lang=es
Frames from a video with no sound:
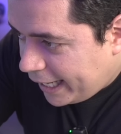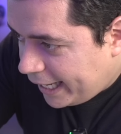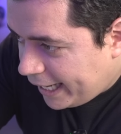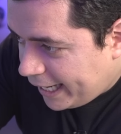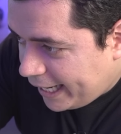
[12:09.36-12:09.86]

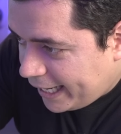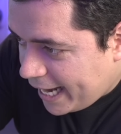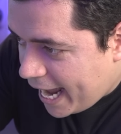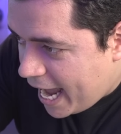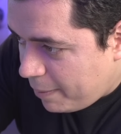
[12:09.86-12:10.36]

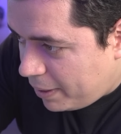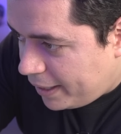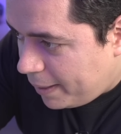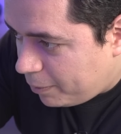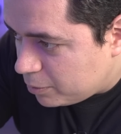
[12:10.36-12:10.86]
En
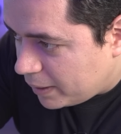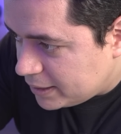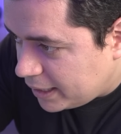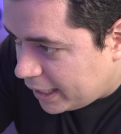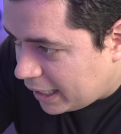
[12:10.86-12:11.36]
AMD pues va
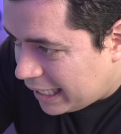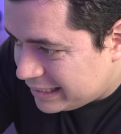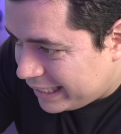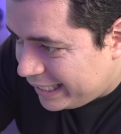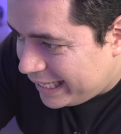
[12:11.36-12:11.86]
a ser la
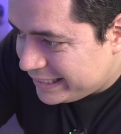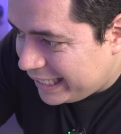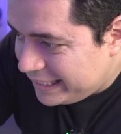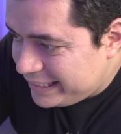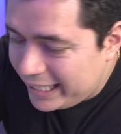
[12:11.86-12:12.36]
serie
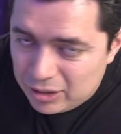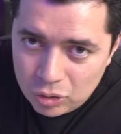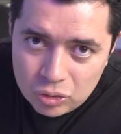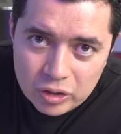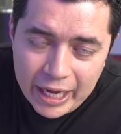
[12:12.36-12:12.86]

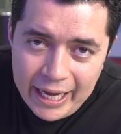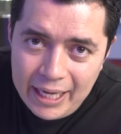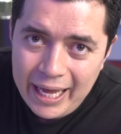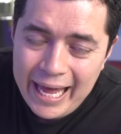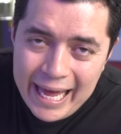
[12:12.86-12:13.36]
600, ¿ok?
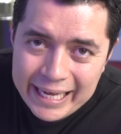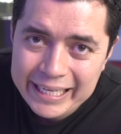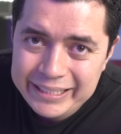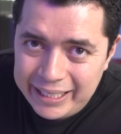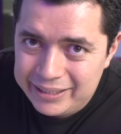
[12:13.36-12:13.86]

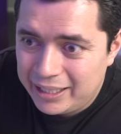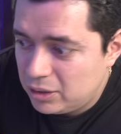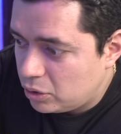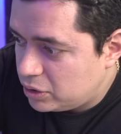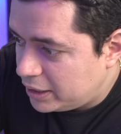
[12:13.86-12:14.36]

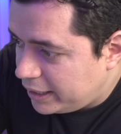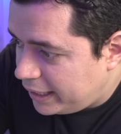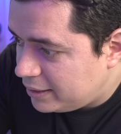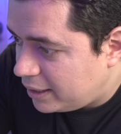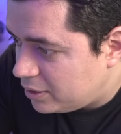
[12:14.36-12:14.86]

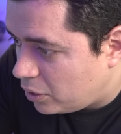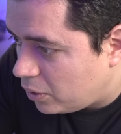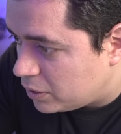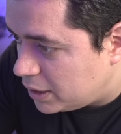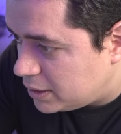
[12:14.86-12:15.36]
X670 y
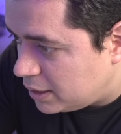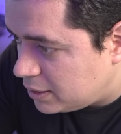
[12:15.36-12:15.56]
todo este